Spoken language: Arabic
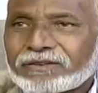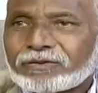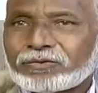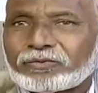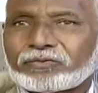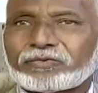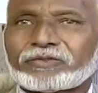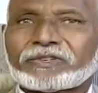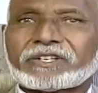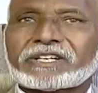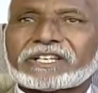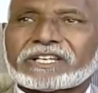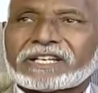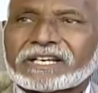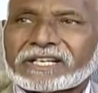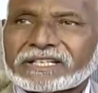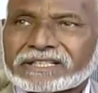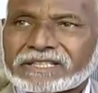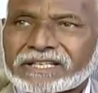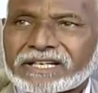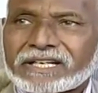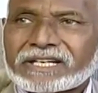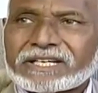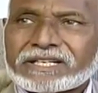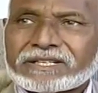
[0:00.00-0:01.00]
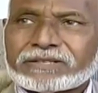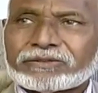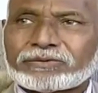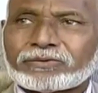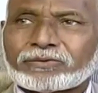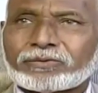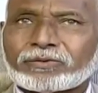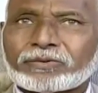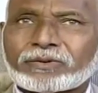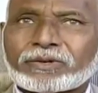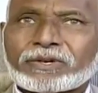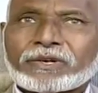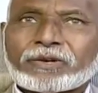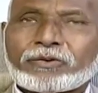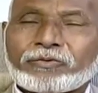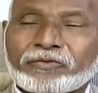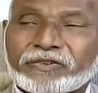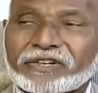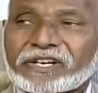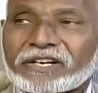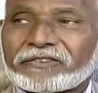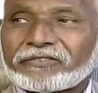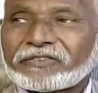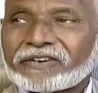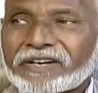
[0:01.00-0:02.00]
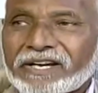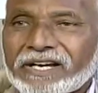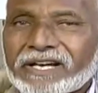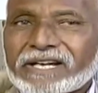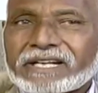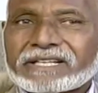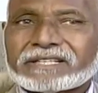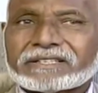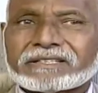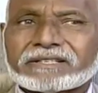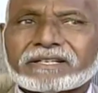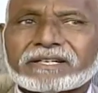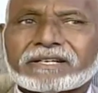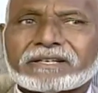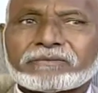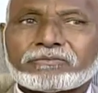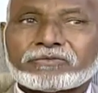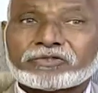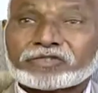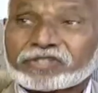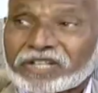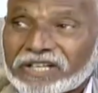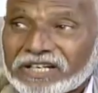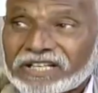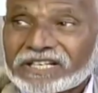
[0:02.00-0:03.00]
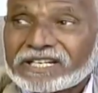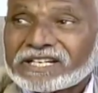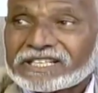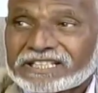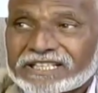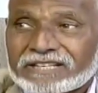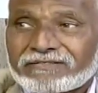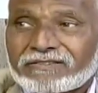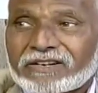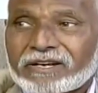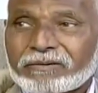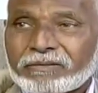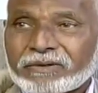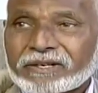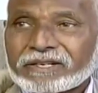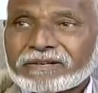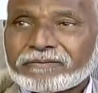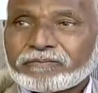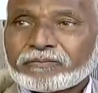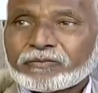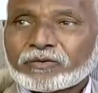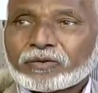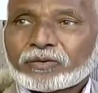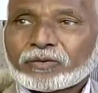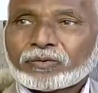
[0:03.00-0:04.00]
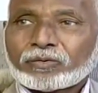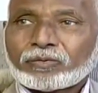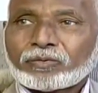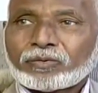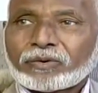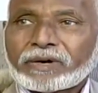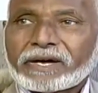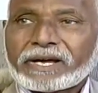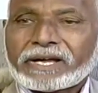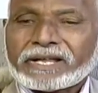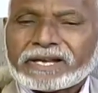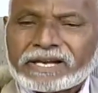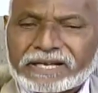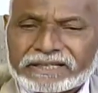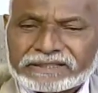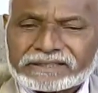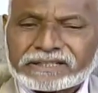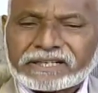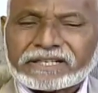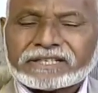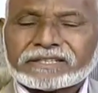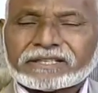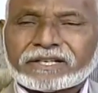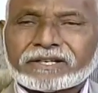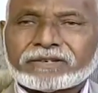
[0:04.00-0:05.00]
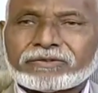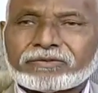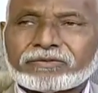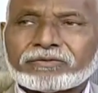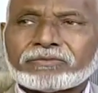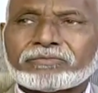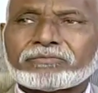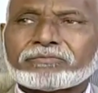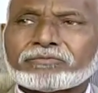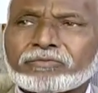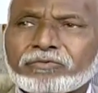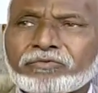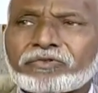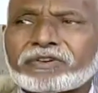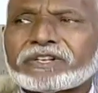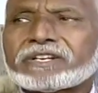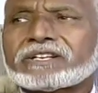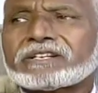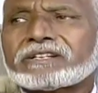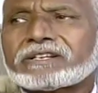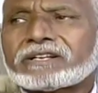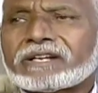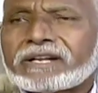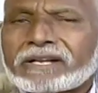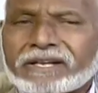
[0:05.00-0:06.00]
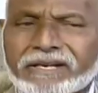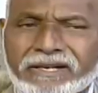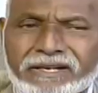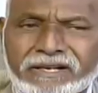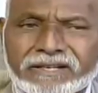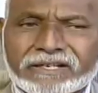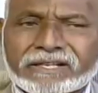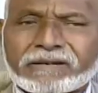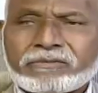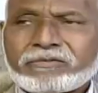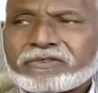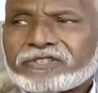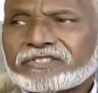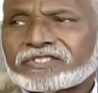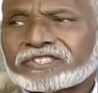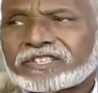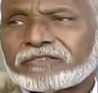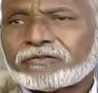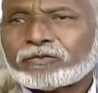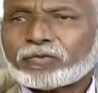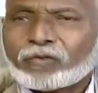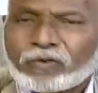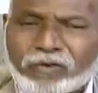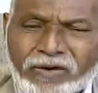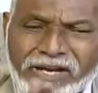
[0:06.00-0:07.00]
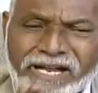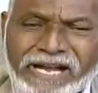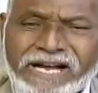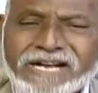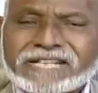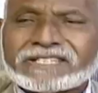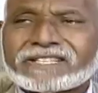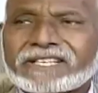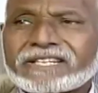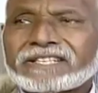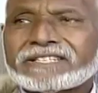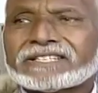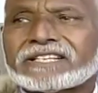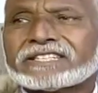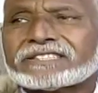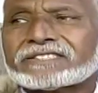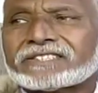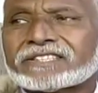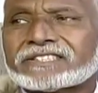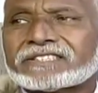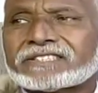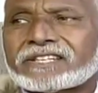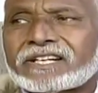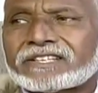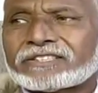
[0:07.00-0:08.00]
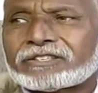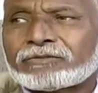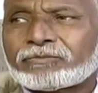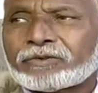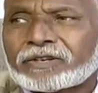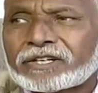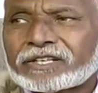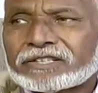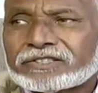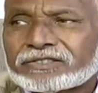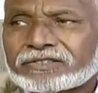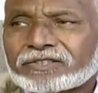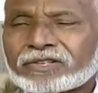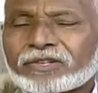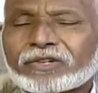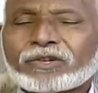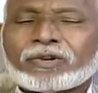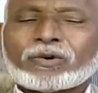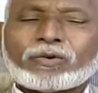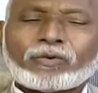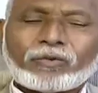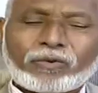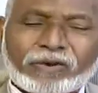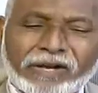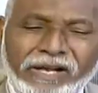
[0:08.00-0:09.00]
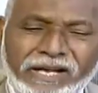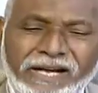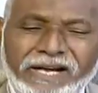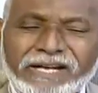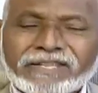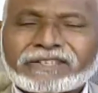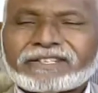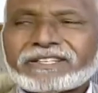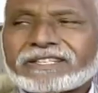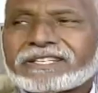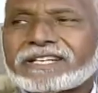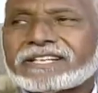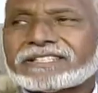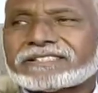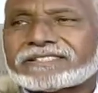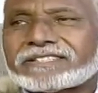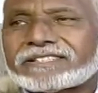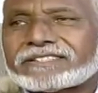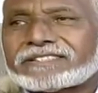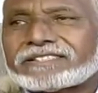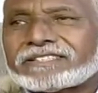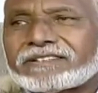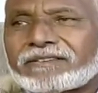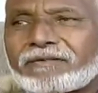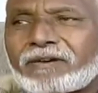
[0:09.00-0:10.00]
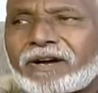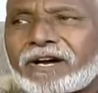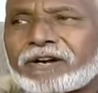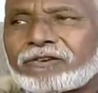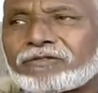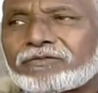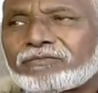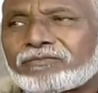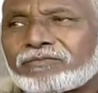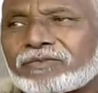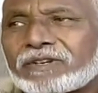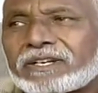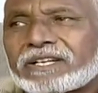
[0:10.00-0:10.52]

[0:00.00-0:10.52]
وفي قيادات وفي كفاءات آه، مستقلة تماما وأنا أعتقد أنه ممكن الجميع يستفيد ولهذا إحنا أسسنا هذا المركز ولهذا إحنا أسسنا معكم